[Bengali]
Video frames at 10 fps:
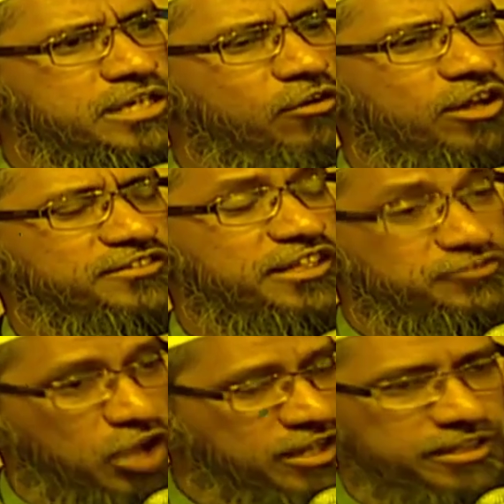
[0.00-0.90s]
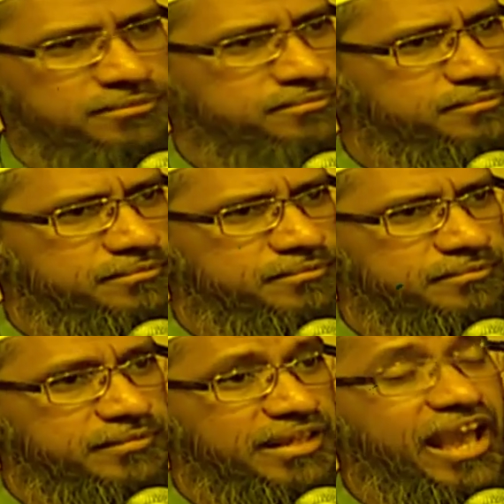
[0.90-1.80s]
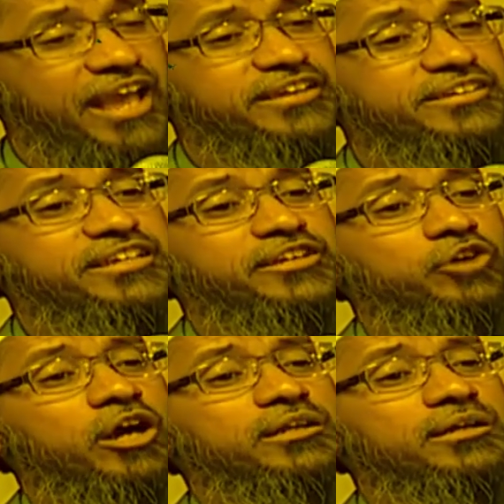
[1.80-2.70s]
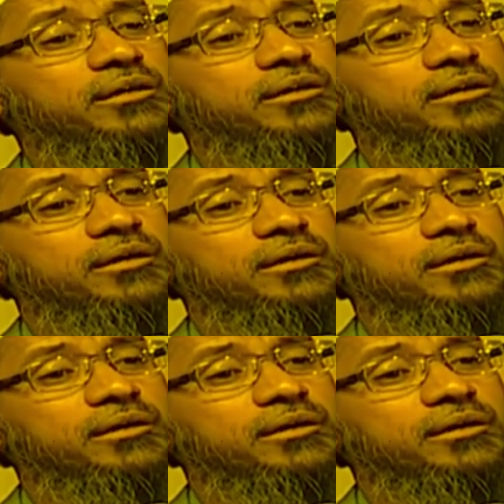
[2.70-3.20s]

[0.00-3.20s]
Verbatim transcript: তিনি খুব জ্ঞানী ছিলেন আর অনেককেই তিনি